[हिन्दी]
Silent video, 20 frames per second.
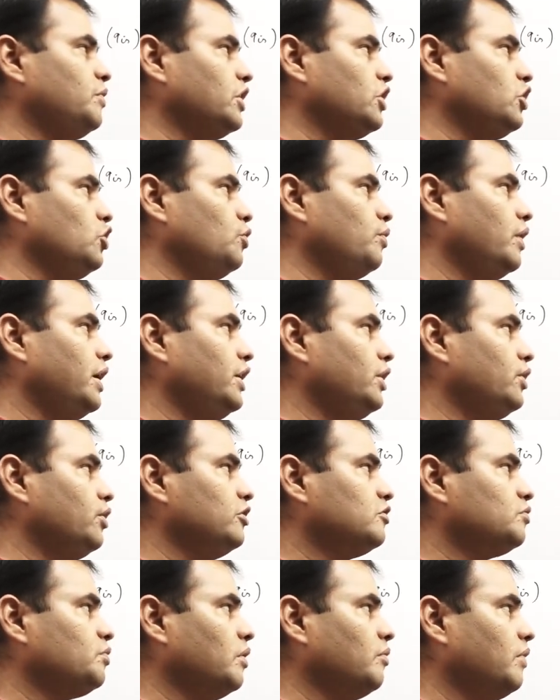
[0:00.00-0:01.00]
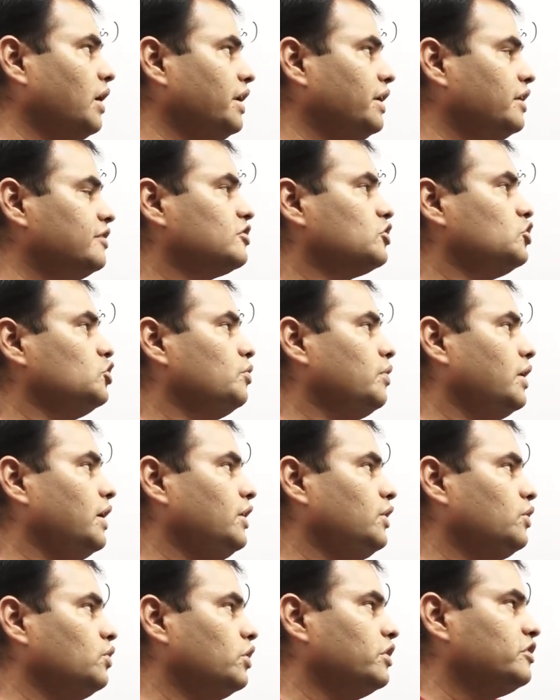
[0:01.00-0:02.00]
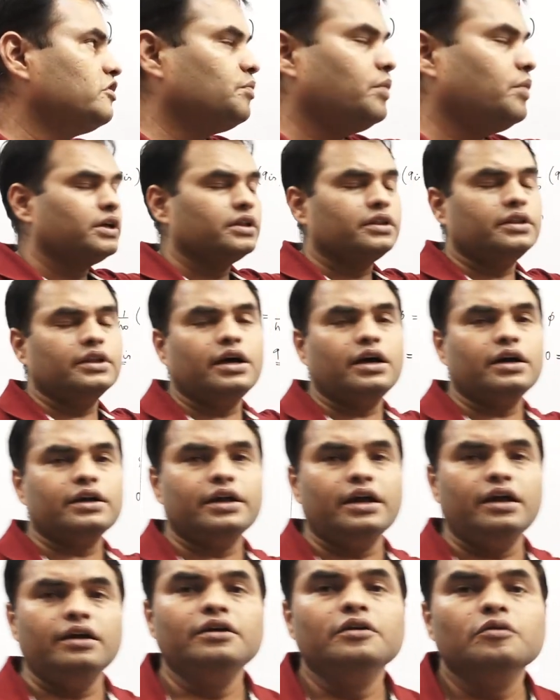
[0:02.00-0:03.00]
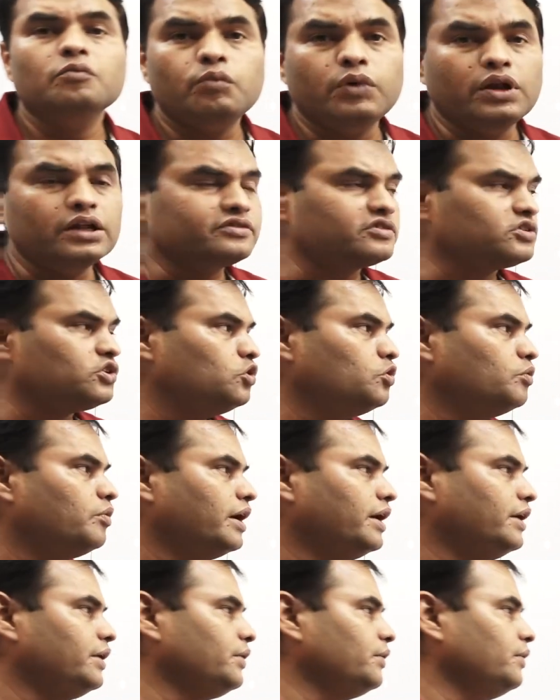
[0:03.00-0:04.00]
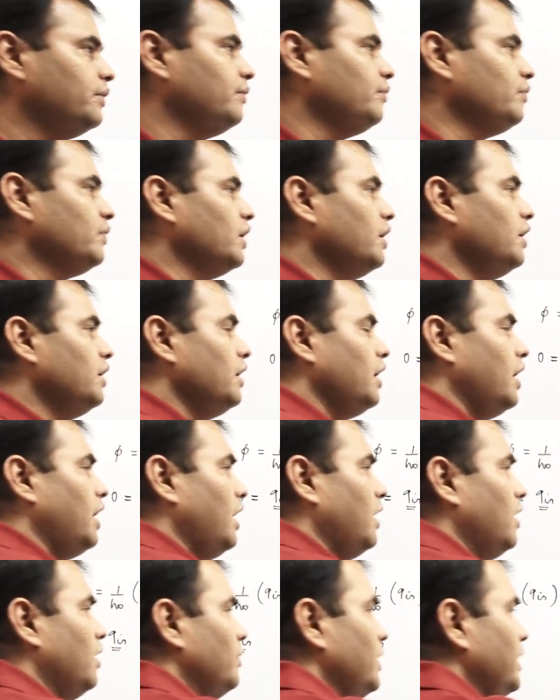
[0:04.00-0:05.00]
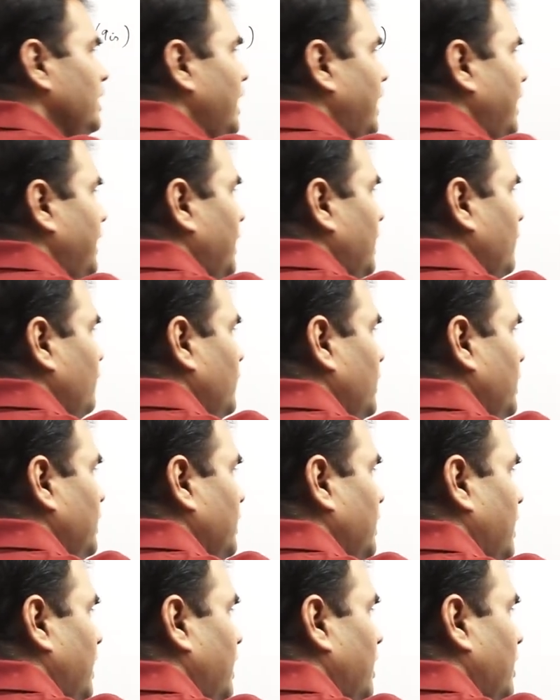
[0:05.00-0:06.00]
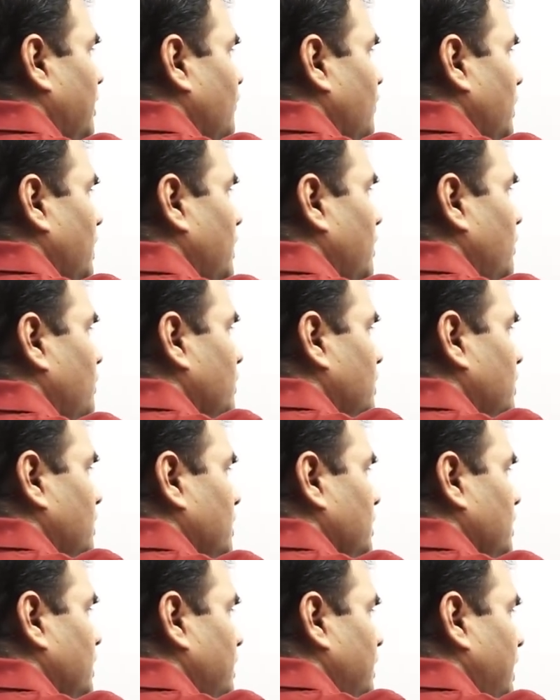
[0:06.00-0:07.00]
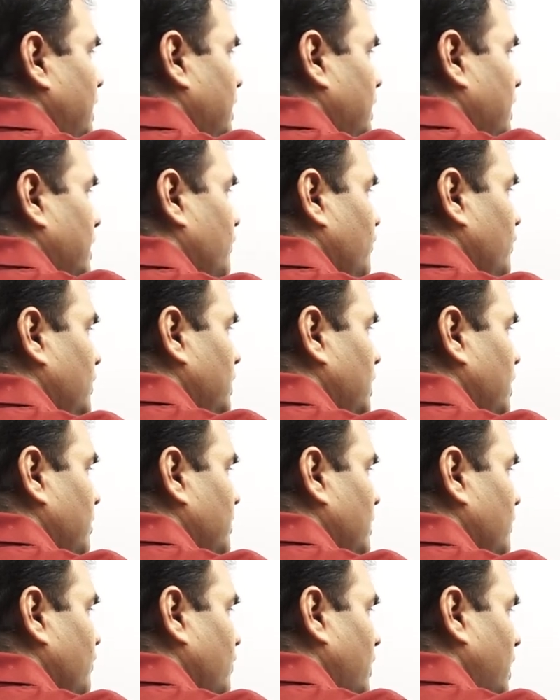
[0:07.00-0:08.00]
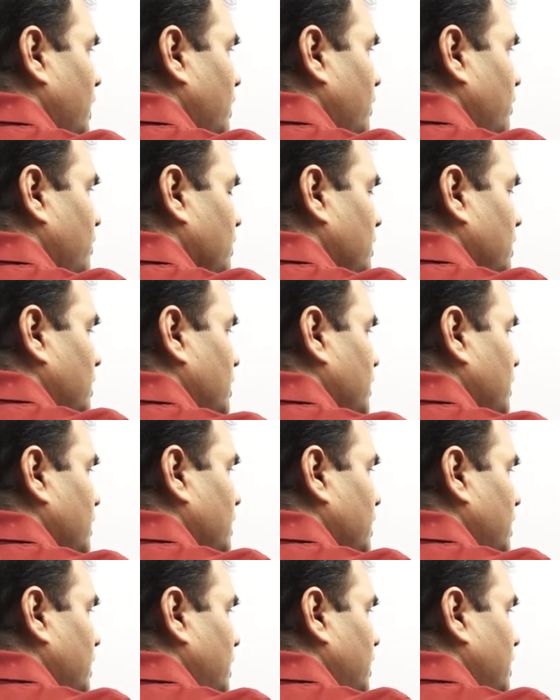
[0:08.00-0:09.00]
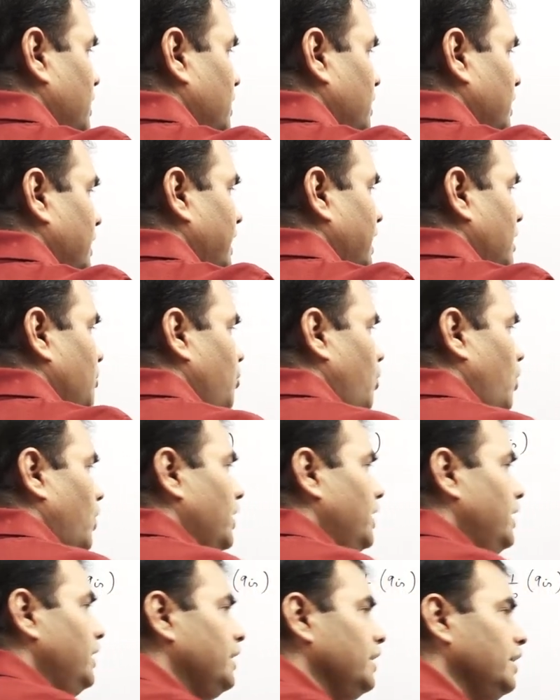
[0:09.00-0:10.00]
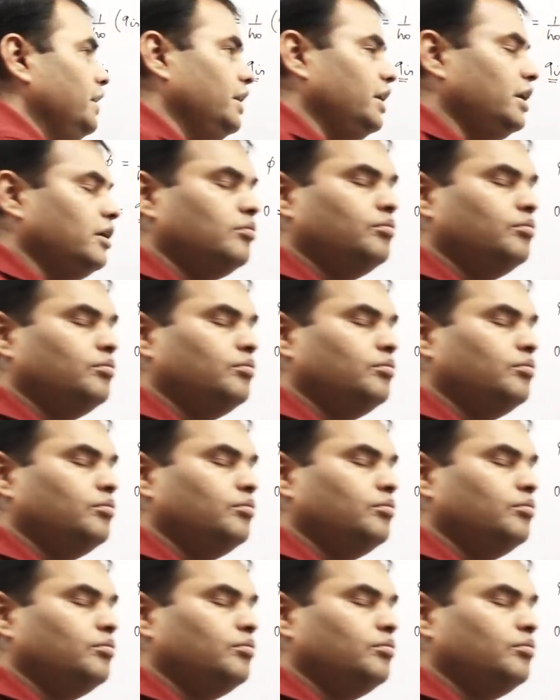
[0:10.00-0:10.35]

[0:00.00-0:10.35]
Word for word: पर क्यू बाई टू इस पर माइनस क्यू बाई टू और इस कितना आ गया प्लस क्यू बाई टू अब हमें इलेक्ट्रिक फील्ड कहाँ फाइंड आउट करनी है इलेक्ट्रिक फील्ड हमें फाइंड आउट करनी है एट पॉइंट ए